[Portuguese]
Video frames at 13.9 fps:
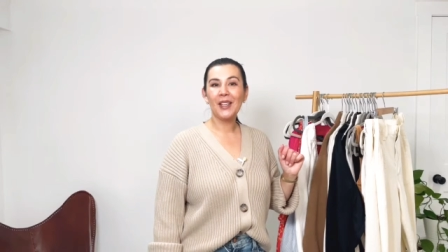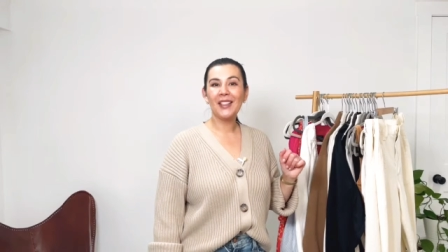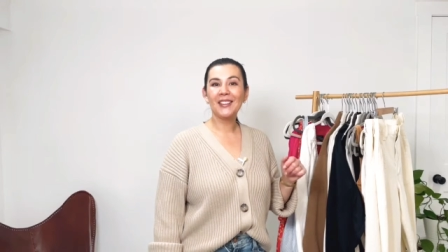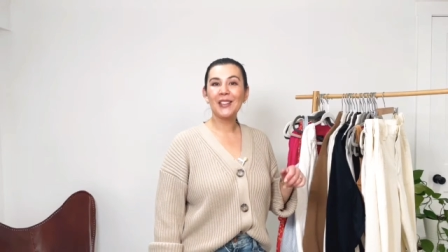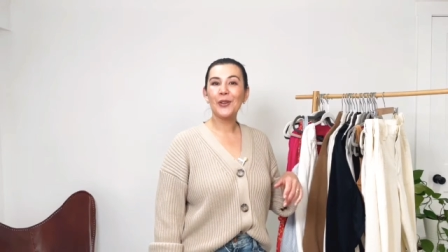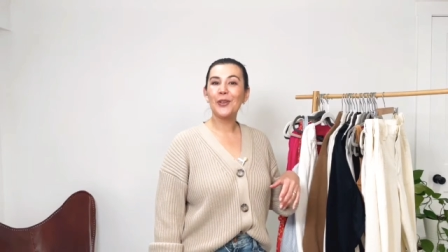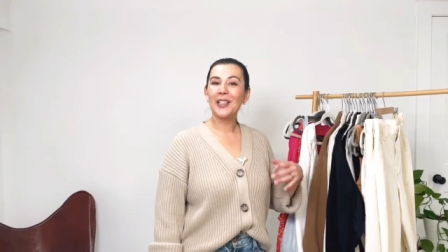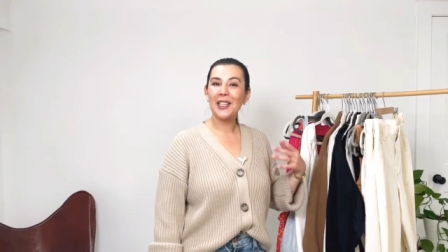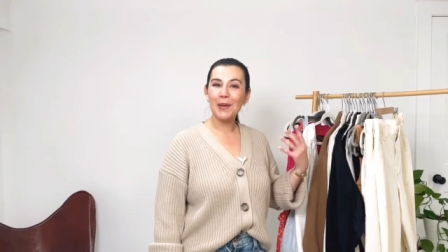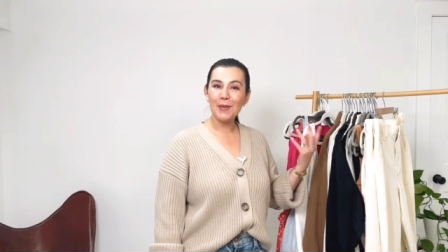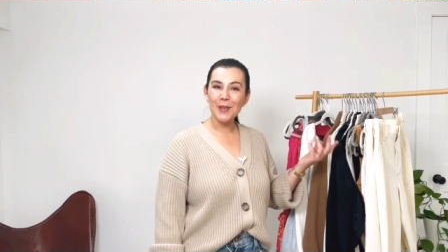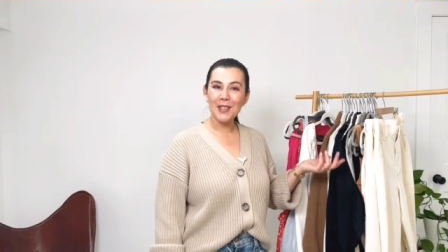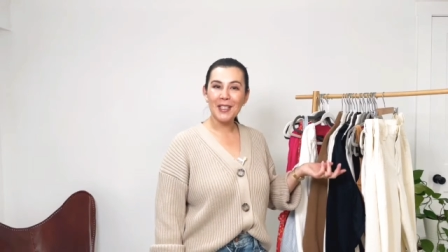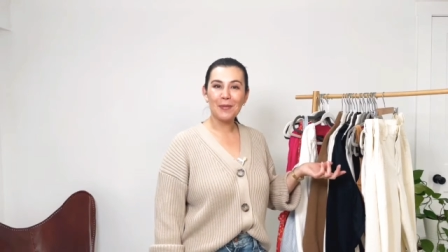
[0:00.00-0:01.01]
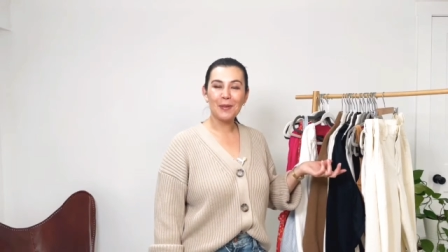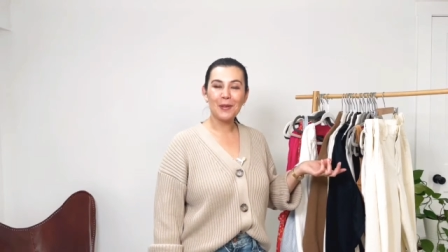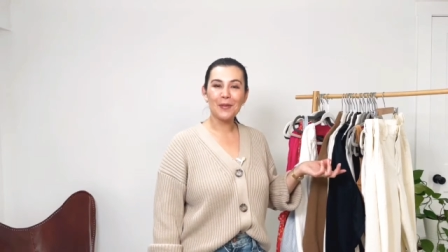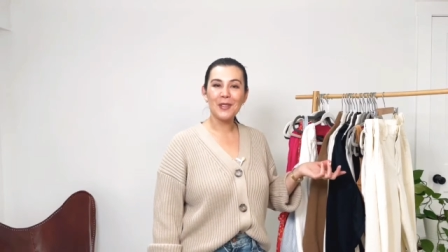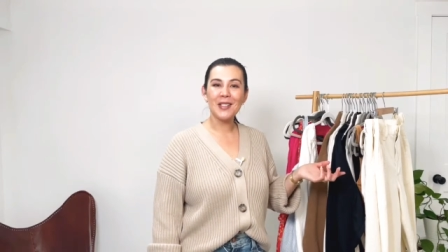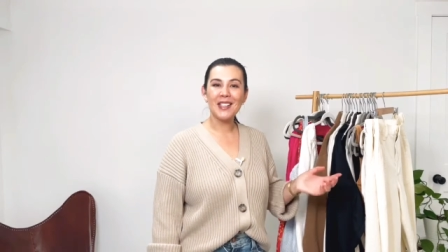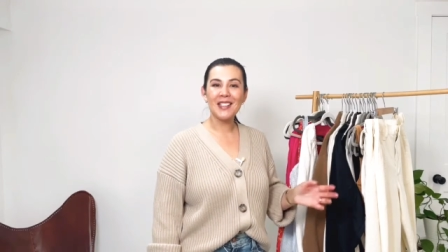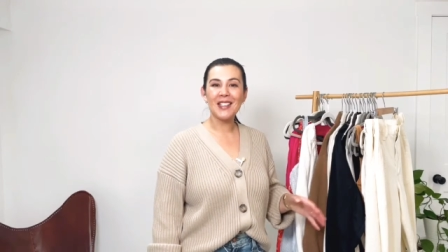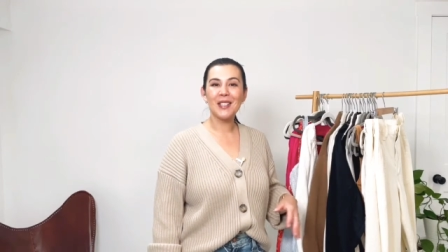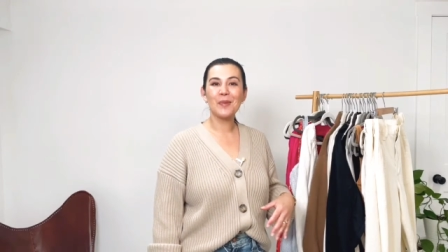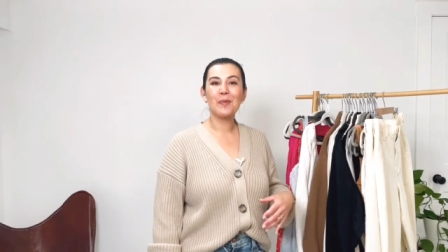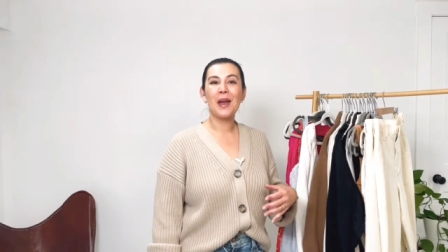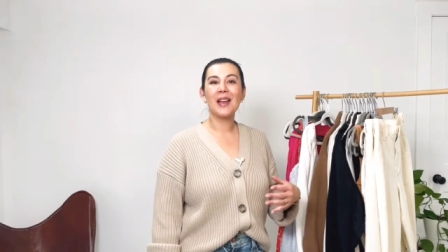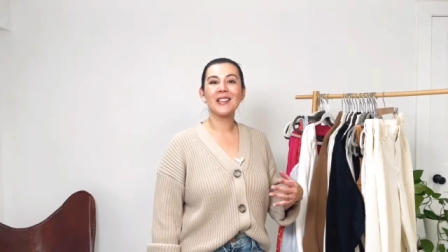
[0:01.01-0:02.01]
então eu queria mostrar para vocês as
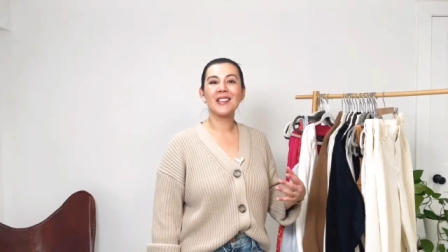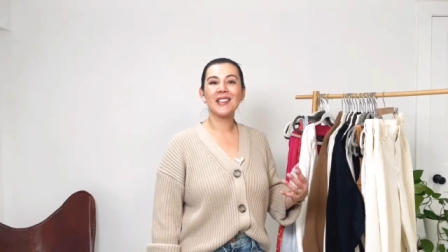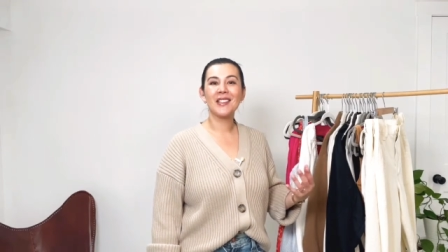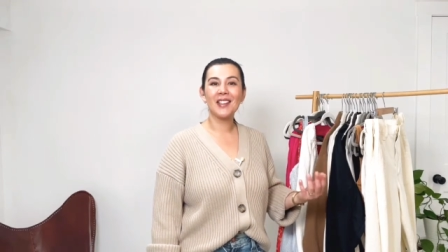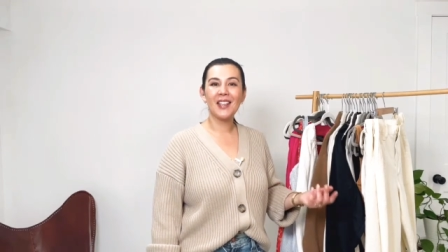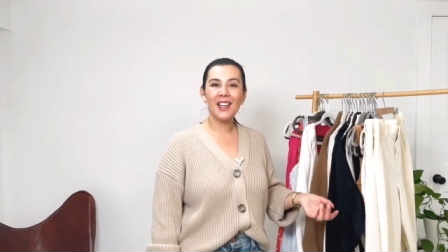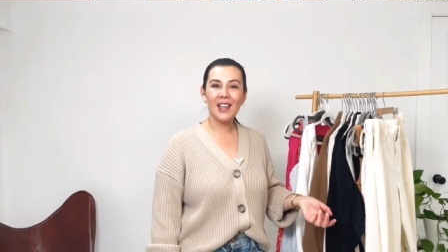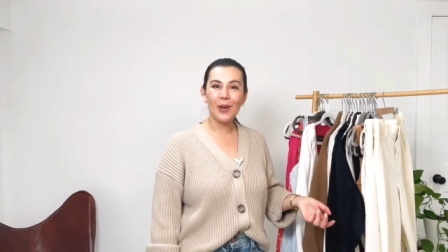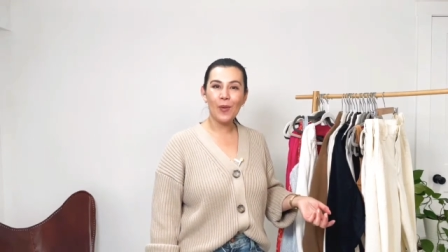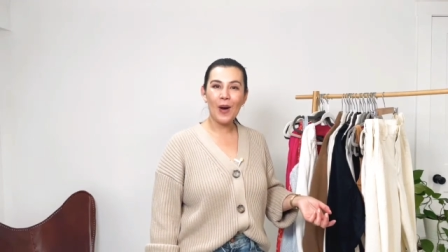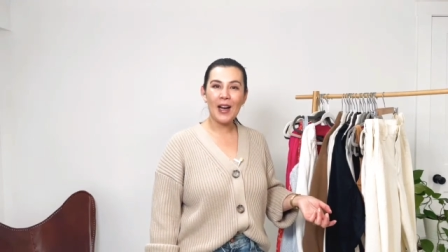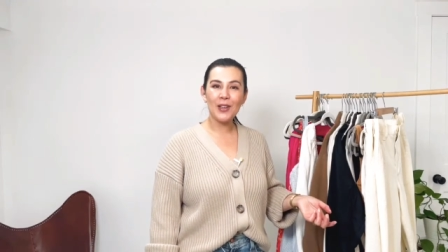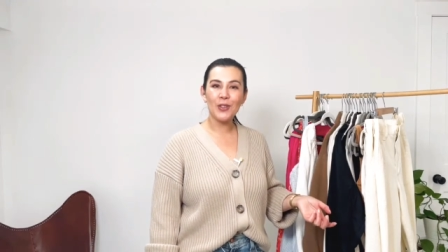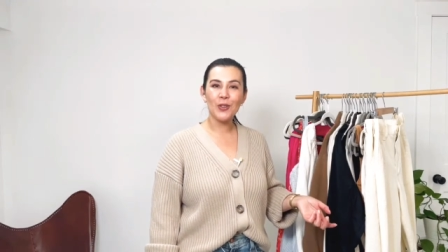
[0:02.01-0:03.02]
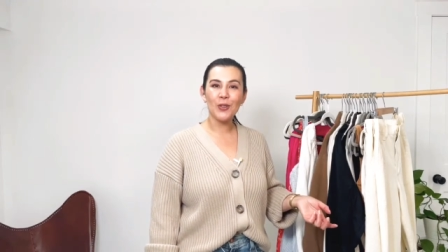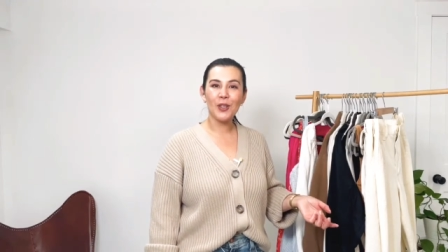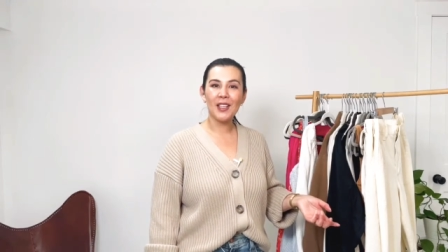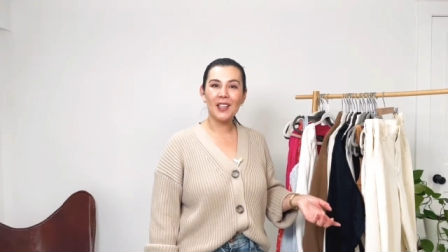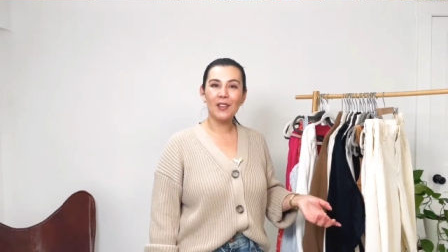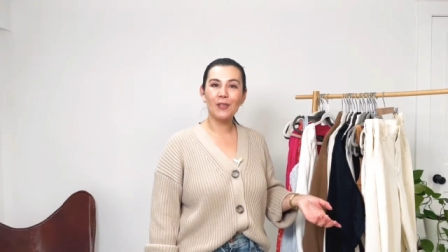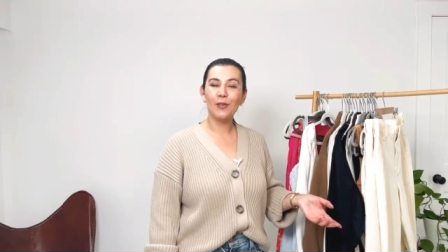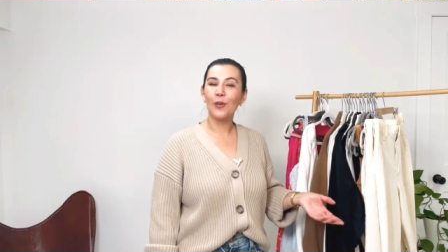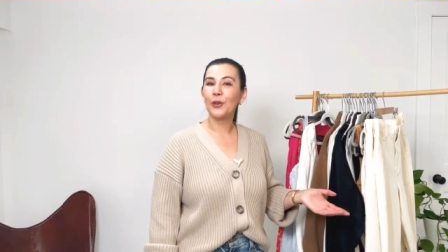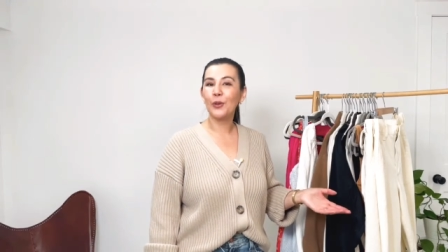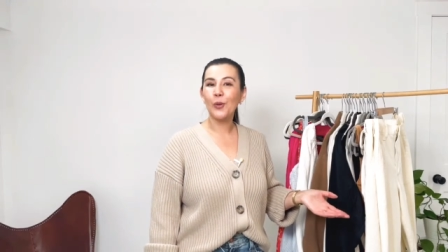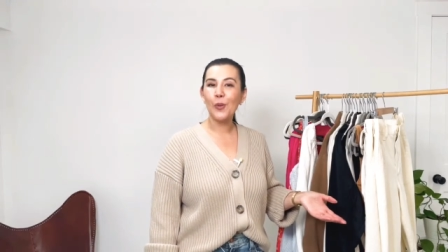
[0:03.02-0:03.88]
peças que eu acho que foram